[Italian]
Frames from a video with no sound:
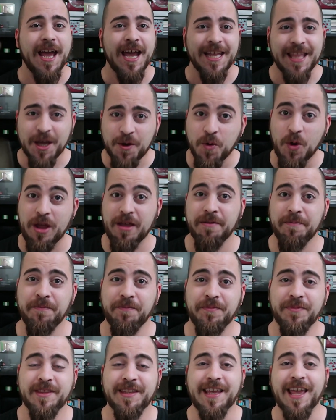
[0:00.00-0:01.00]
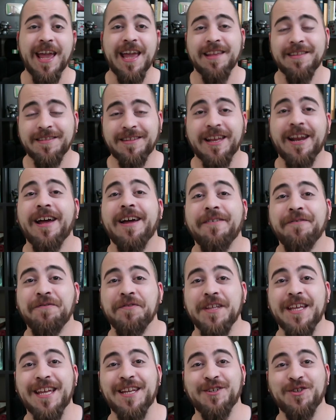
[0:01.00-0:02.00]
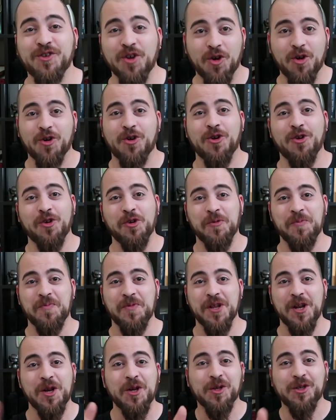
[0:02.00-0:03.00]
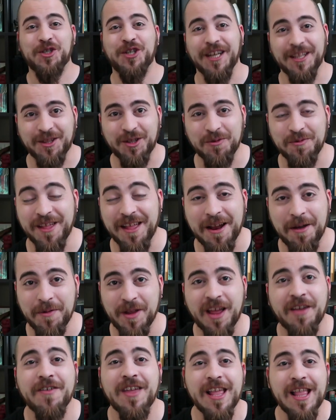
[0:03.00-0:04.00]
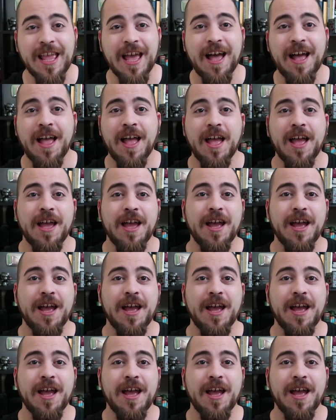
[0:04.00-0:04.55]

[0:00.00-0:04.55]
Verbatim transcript: Ed è qui che entra in gioco l'oggetto della meraviglia